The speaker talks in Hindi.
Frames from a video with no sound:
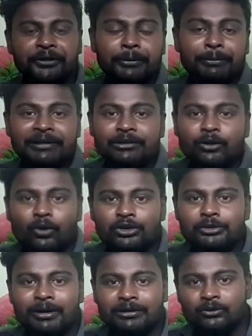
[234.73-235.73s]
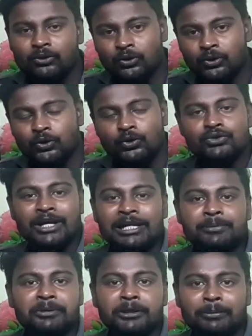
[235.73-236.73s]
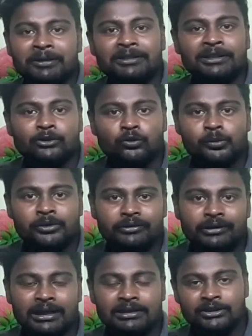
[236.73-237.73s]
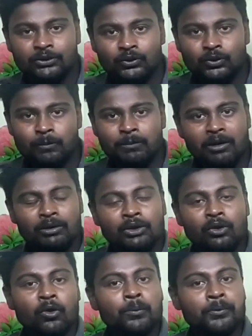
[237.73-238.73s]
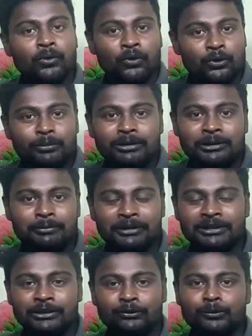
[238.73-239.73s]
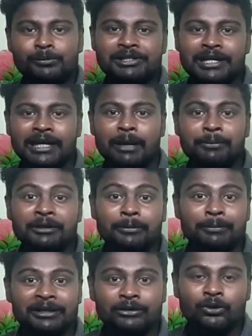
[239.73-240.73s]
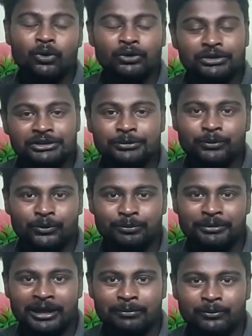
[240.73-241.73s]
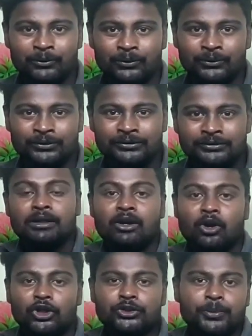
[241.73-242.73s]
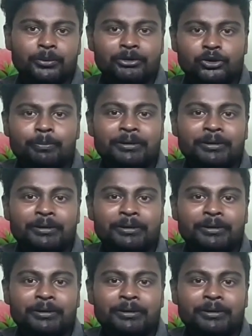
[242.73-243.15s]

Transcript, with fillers: फिंगरप्रिंट लॉक की बात करूँ तो, तो साइड तो फिंगरप्रिंट देखने को मिलने वाला है जिन दोस्तों पावर ऑफ ऑन बटन पर ही देखने को मिल जाएगा फिंगरप्रिंट लॉक इस फोन में आपको और इस फोन में जो